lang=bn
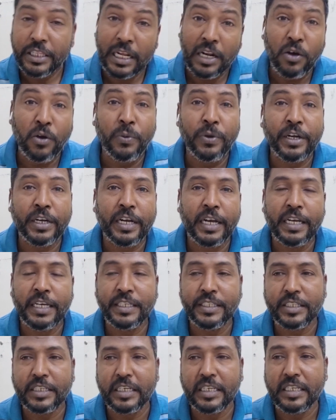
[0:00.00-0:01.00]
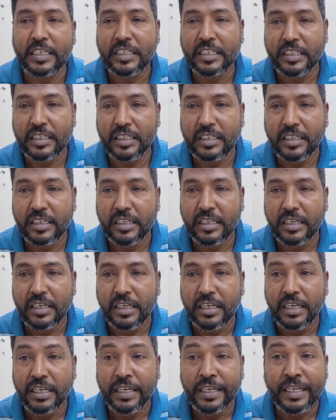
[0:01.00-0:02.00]
তারা অপেক্ষায় আছে
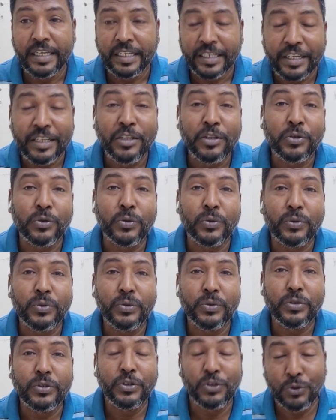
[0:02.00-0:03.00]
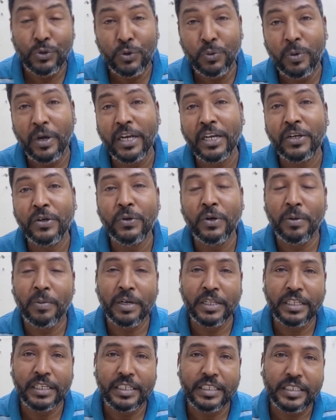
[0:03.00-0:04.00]
কিন্তু দুর্ভাগ্য
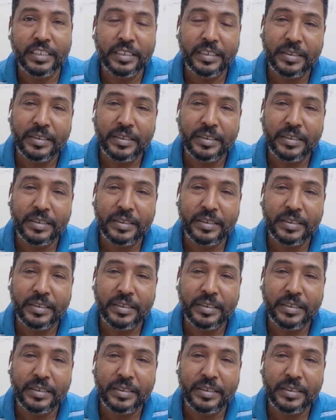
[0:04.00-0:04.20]
আমাদের